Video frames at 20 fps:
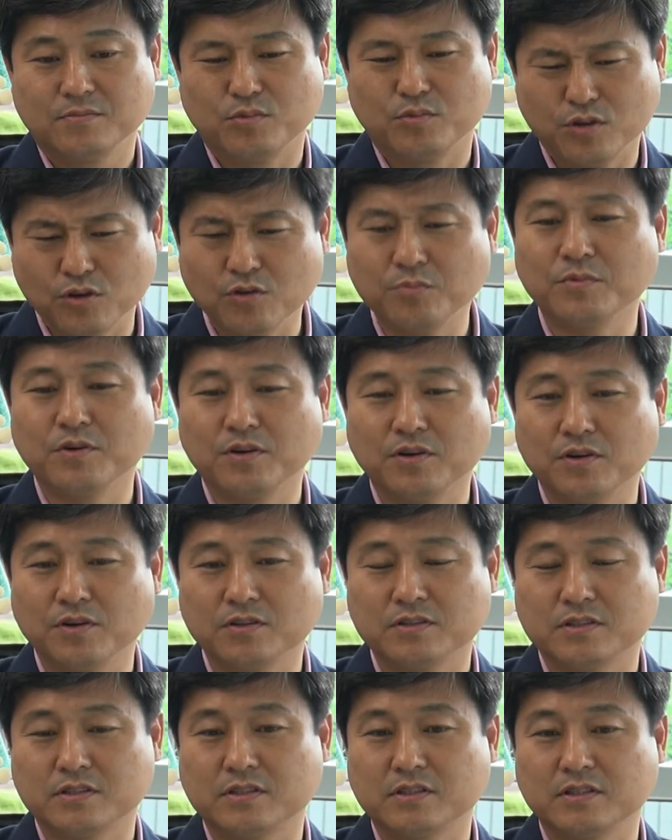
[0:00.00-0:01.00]
물론
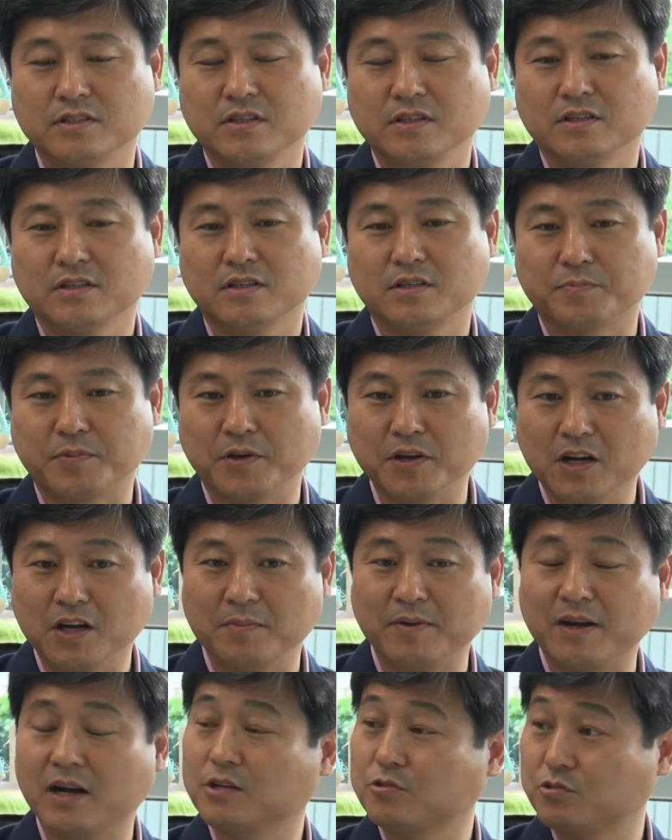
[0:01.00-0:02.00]
뭐 그
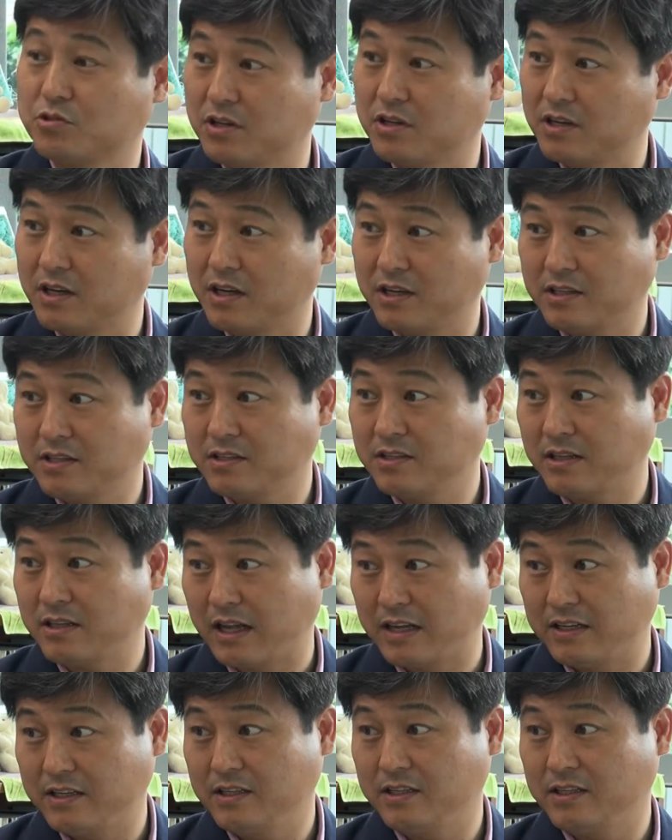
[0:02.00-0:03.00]
평가만 가지고 선거한 거는
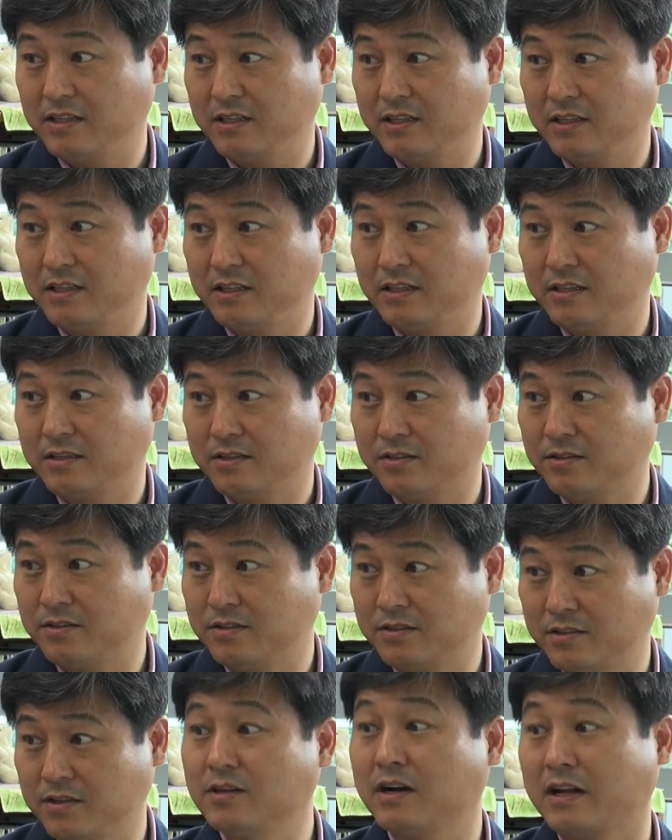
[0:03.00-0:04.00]
아닐
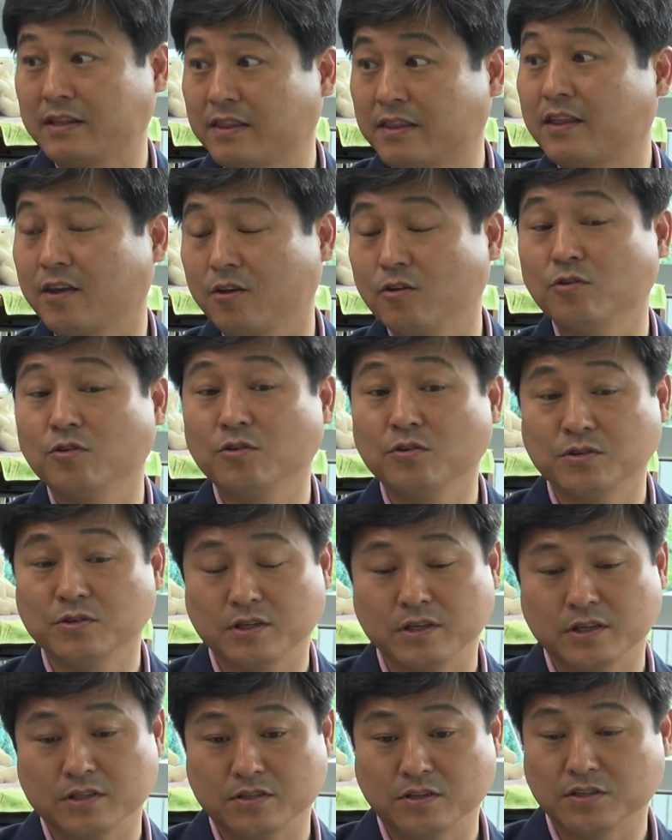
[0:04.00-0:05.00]
것 같아요.
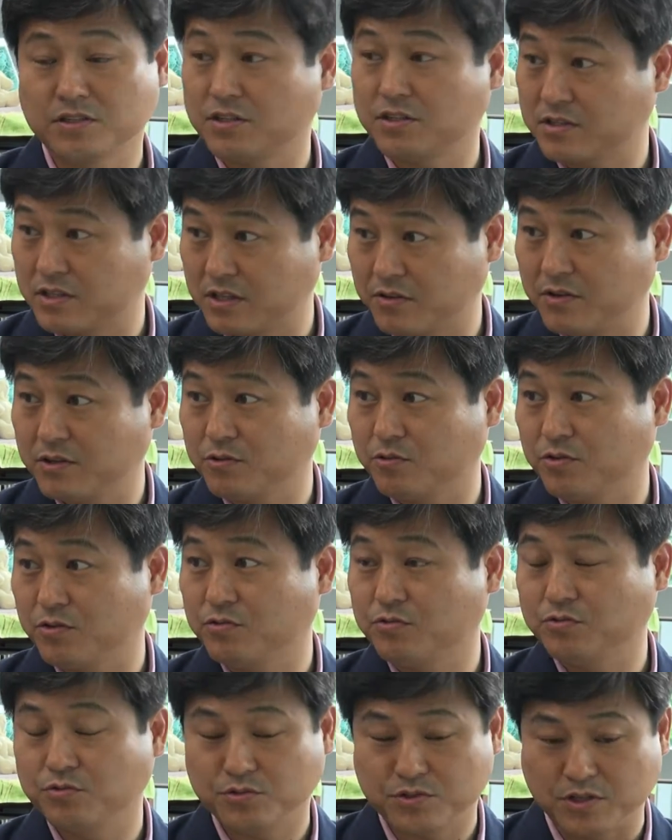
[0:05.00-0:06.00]
이게 정치적 상황도
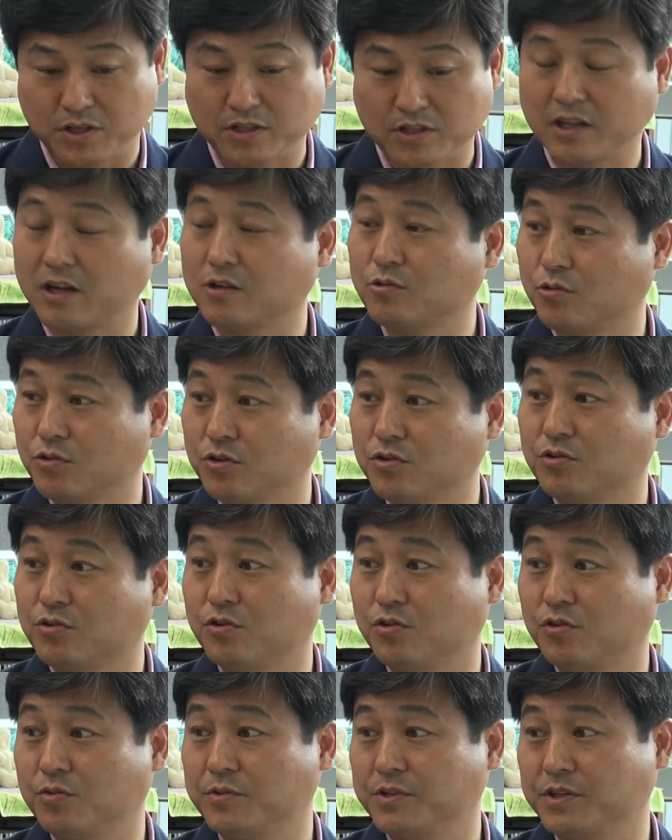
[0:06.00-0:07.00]
있고 정당도
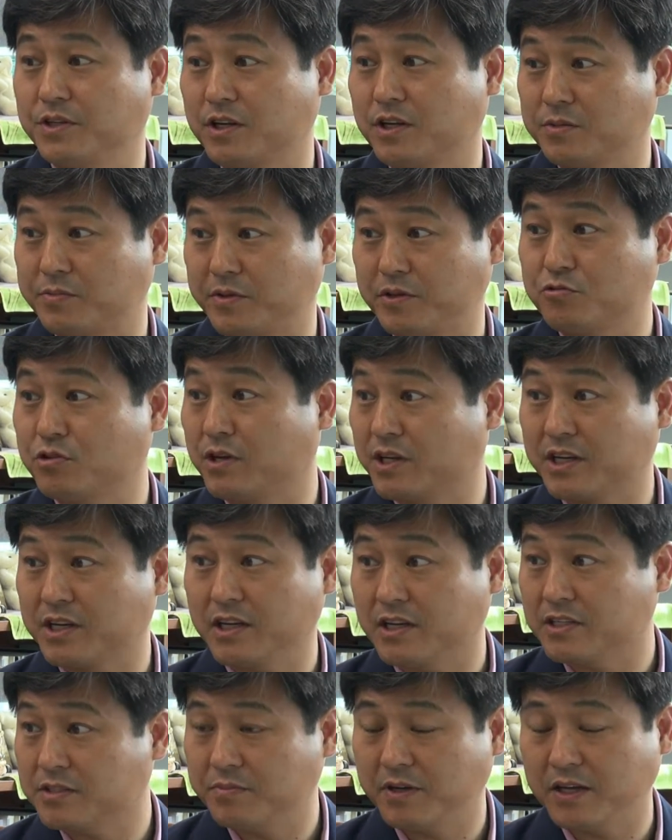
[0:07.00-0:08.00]
있고 뭐 여러 가지 변수가
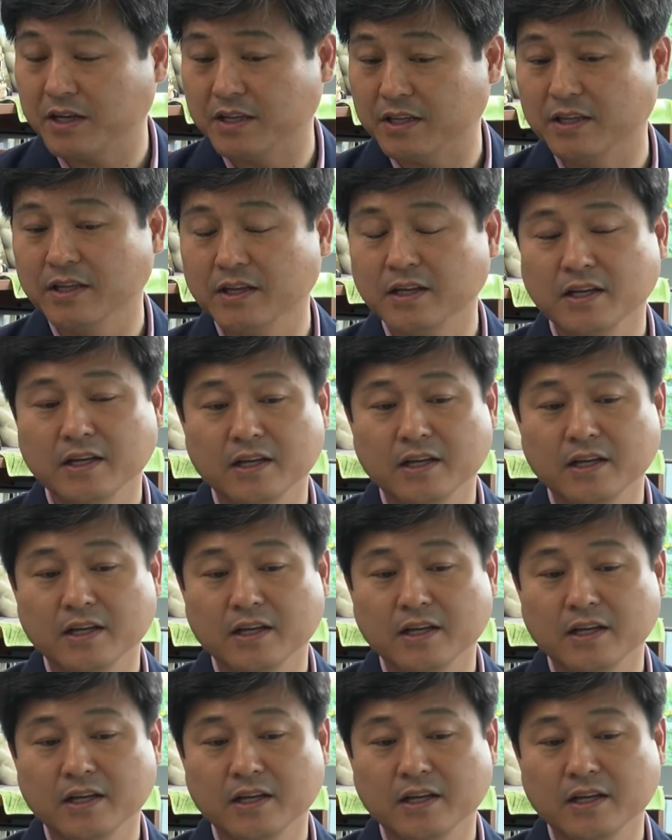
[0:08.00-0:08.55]
있긴 하지만